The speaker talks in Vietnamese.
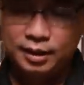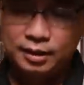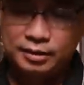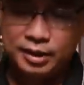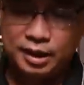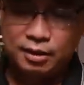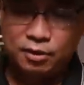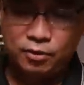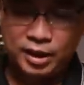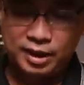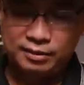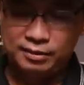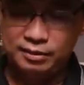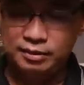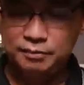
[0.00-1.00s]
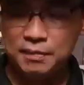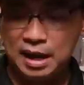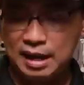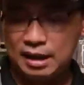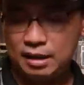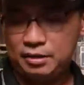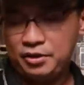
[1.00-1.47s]
chai nước hoa thứ
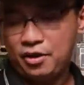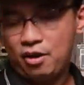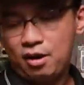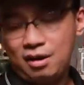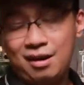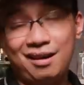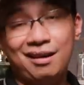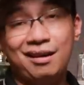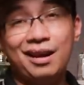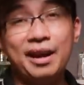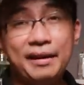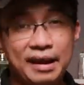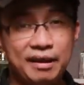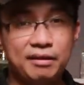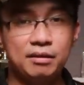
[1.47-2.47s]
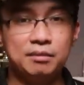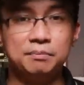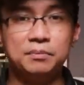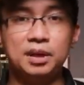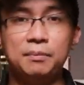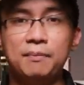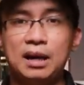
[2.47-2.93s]
ba đó là Another
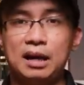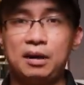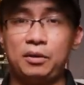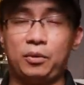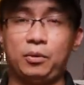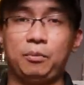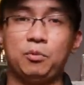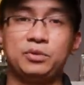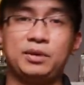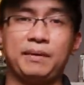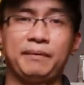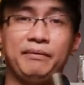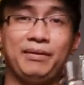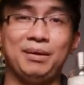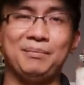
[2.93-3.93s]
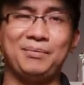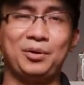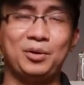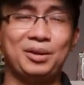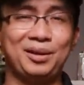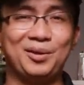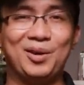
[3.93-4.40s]
13 một sản phẩm
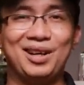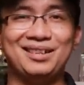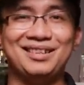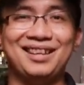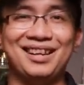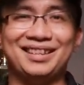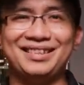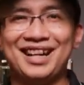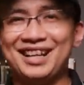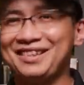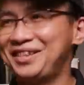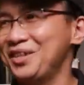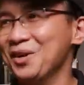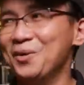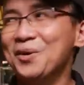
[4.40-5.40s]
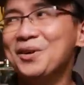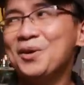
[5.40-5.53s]
có thể gọi là dạng kiểu